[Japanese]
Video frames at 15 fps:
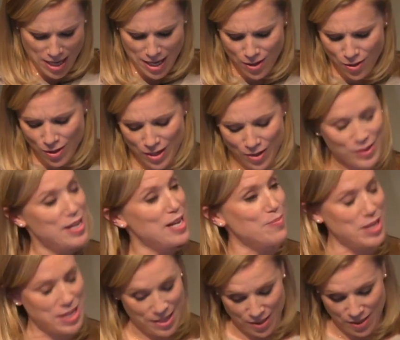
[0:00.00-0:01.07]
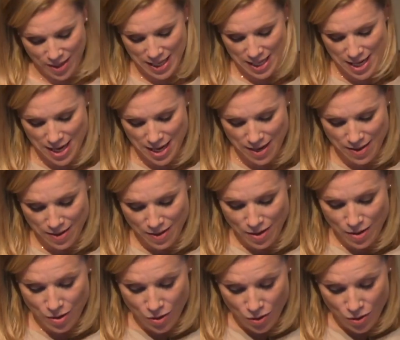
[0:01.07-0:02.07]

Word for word: 広いのテーマについて